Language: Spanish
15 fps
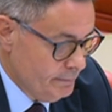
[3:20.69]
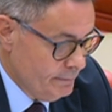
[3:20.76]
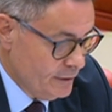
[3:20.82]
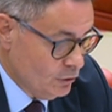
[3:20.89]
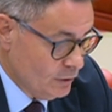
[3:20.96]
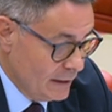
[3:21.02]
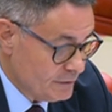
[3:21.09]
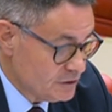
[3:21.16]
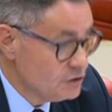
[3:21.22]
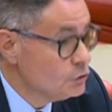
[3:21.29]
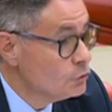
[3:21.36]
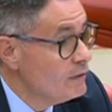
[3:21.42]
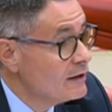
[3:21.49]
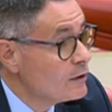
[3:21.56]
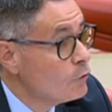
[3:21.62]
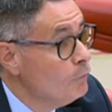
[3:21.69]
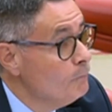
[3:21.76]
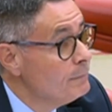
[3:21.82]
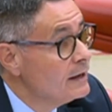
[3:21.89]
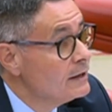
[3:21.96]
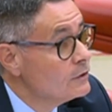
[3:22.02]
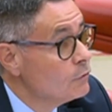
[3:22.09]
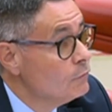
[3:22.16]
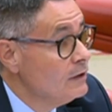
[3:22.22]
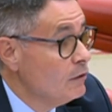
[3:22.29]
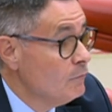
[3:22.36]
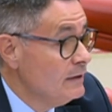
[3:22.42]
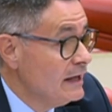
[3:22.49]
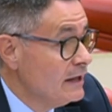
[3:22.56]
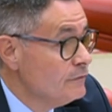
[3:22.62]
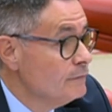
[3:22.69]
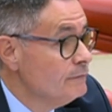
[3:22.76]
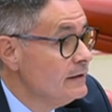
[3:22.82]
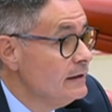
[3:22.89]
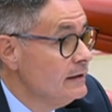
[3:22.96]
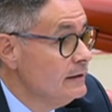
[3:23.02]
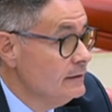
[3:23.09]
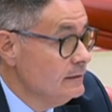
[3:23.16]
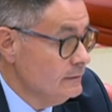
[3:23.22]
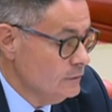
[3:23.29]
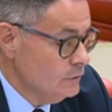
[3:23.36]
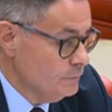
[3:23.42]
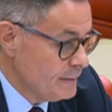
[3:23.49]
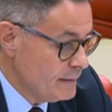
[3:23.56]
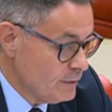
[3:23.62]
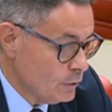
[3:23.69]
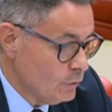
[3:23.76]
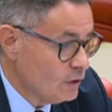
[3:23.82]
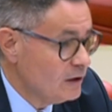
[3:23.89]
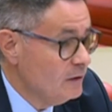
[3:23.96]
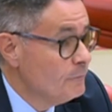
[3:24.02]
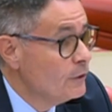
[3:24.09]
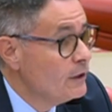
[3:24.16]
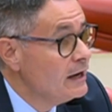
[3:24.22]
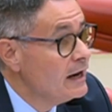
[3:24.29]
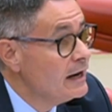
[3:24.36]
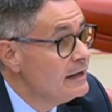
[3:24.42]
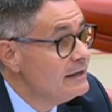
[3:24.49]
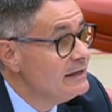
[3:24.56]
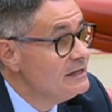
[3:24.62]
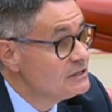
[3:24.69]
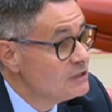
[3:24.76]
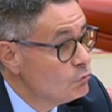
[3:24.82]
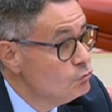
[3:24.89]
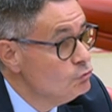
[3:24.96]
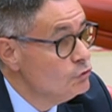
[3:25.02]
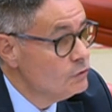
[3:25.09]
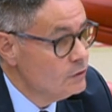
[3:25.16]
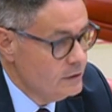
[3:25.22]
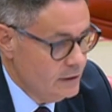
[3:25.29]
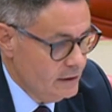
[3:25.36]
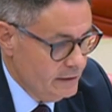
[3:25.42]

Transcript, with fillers: Pero ya va siendo hora de que cumplan con la obligación de, lo primero, de que dispone la ley y, segundo,